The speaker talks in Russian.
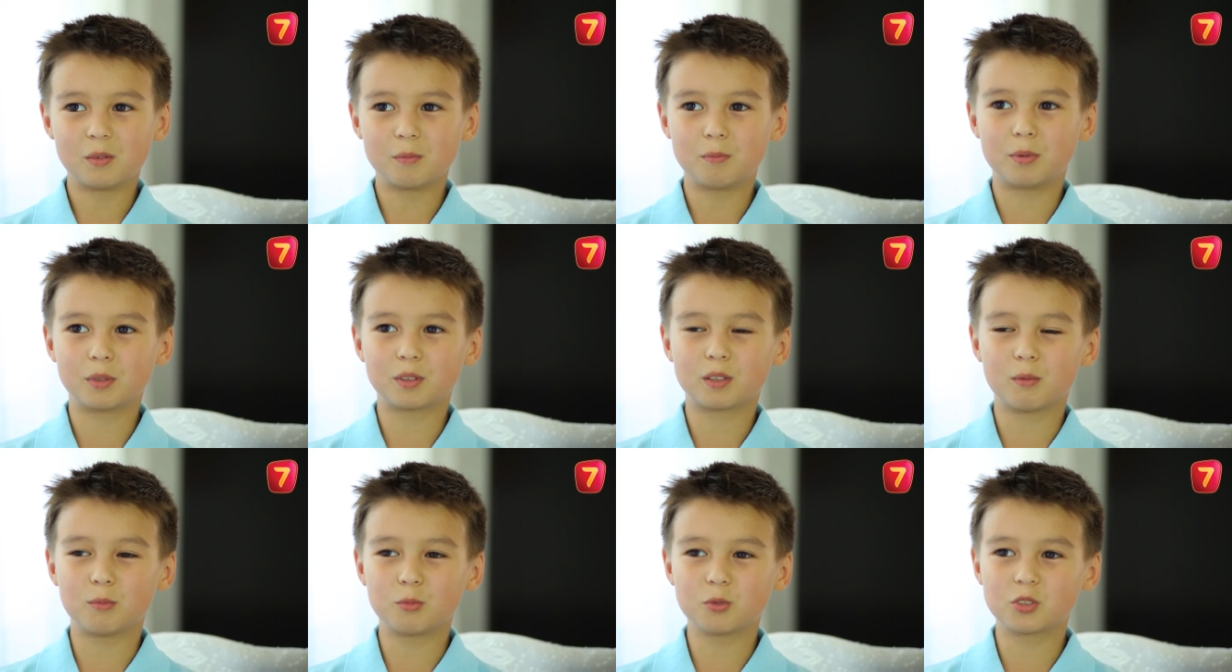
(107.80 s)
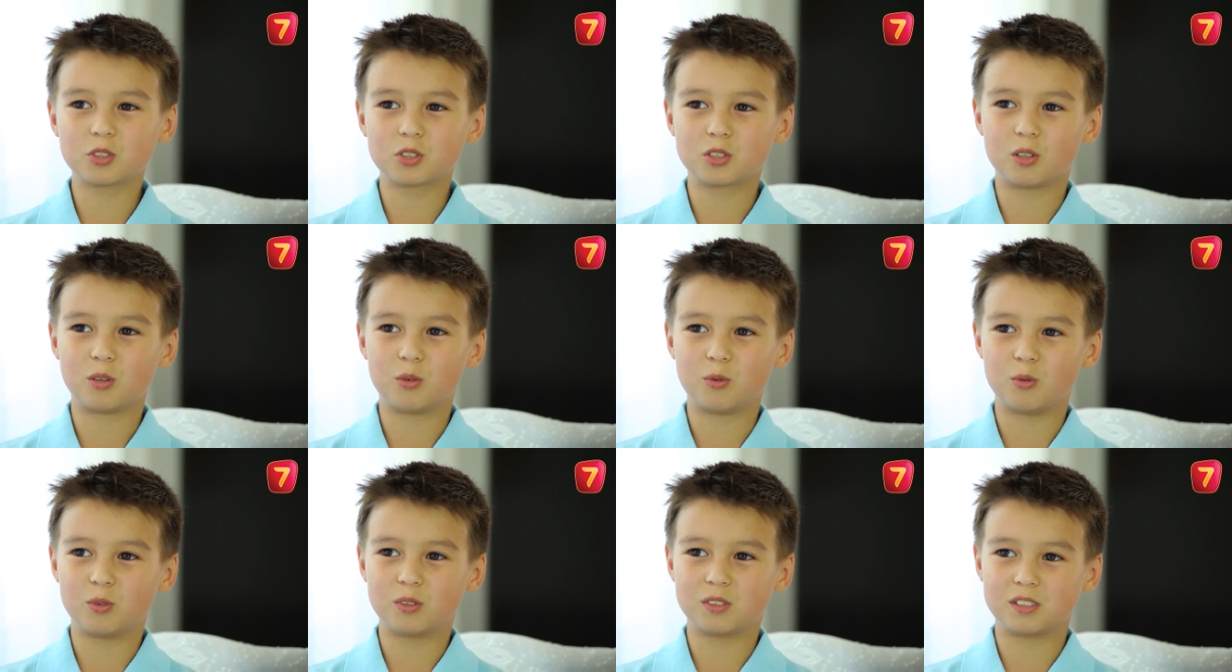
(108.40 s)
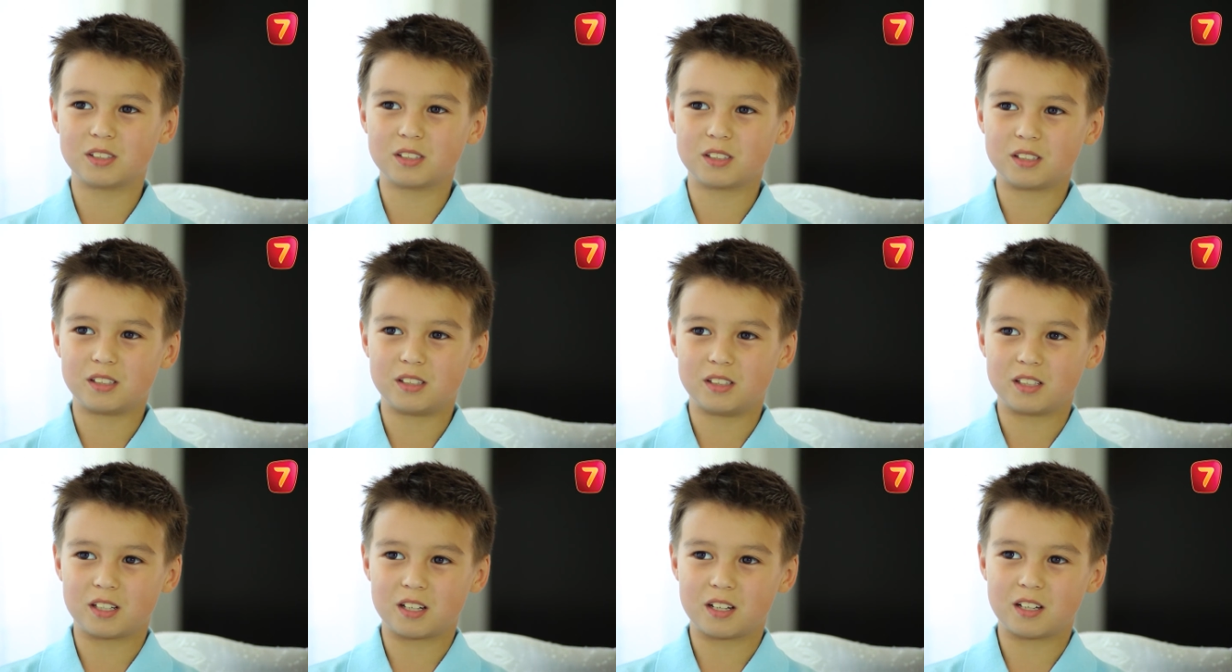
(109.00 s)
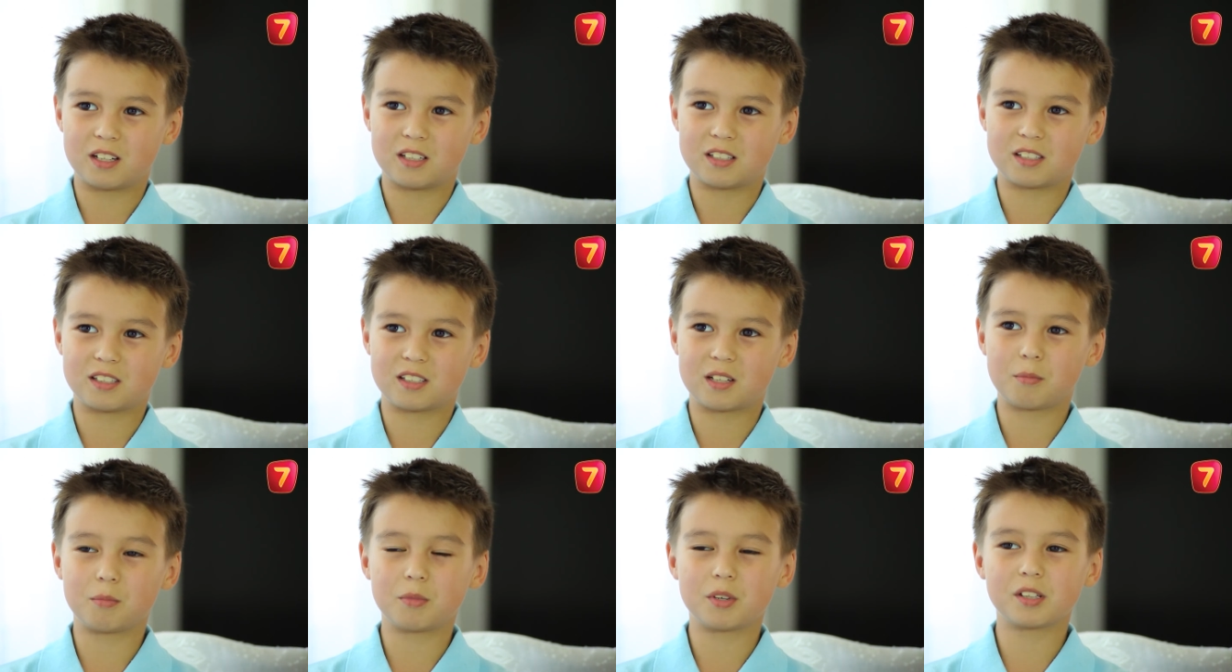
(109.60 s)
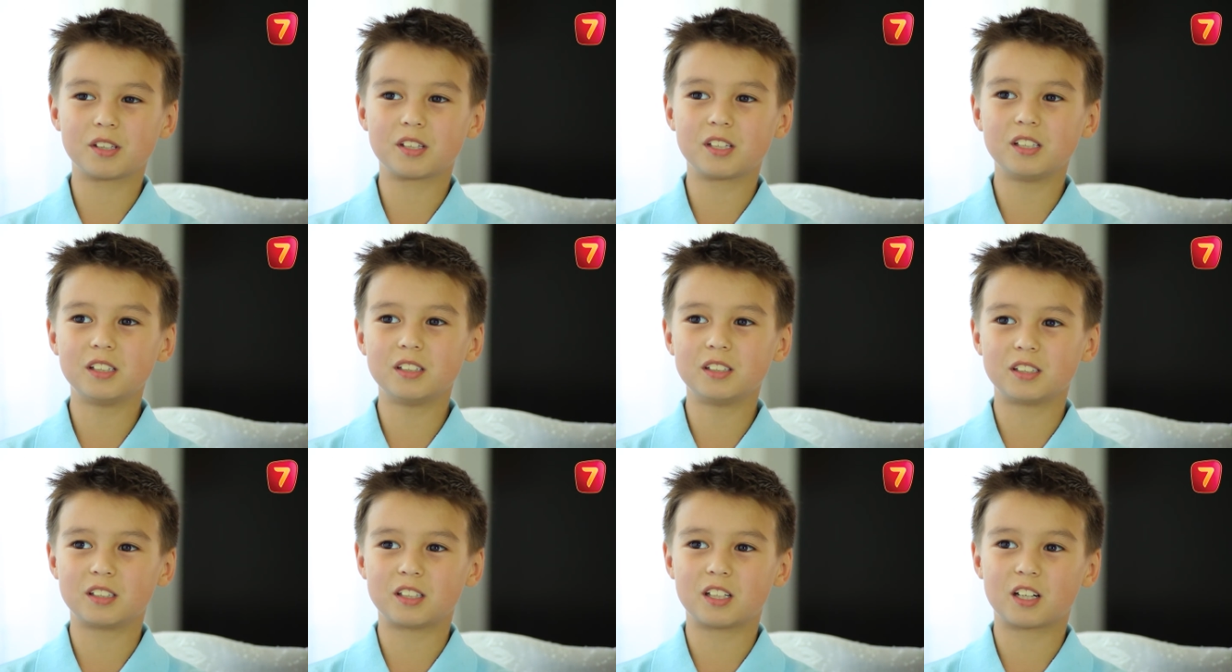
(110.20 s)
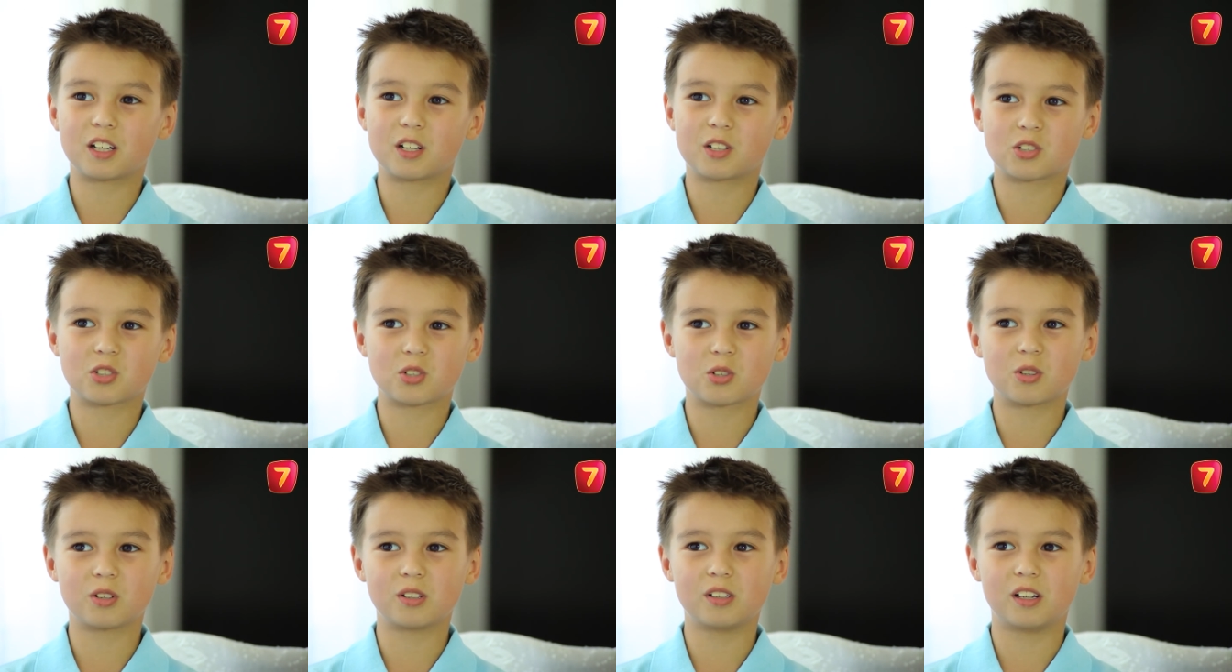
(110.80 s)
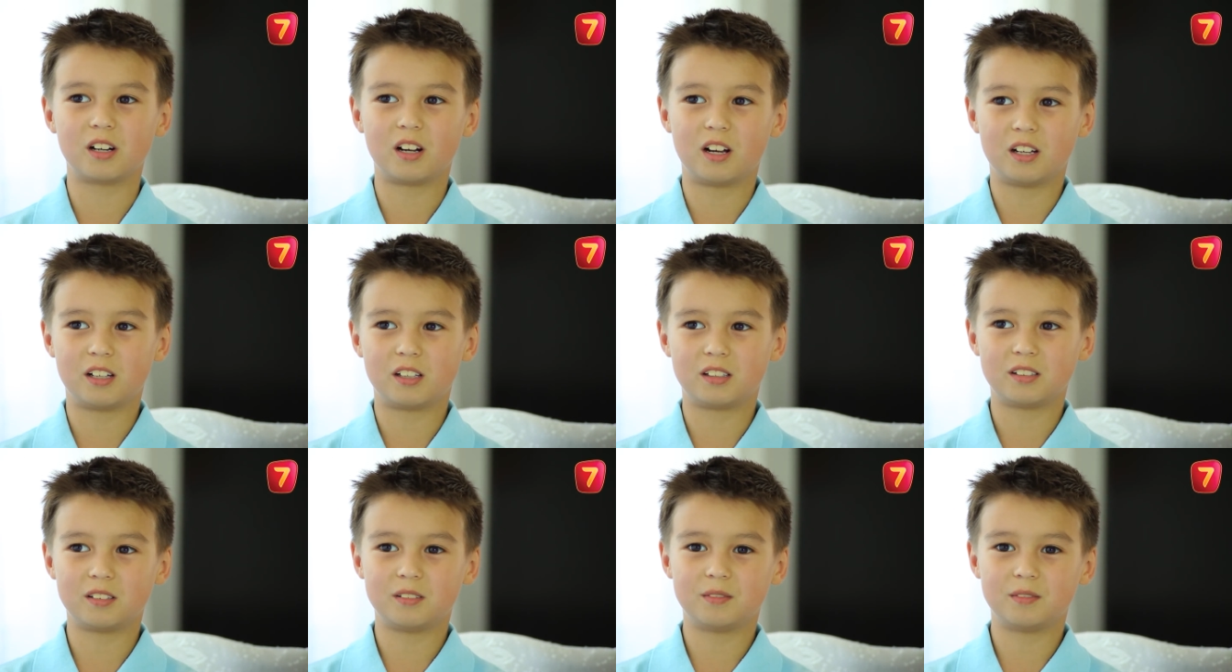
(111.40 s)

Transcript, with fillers: потому что он э, заменит и хорошо играет.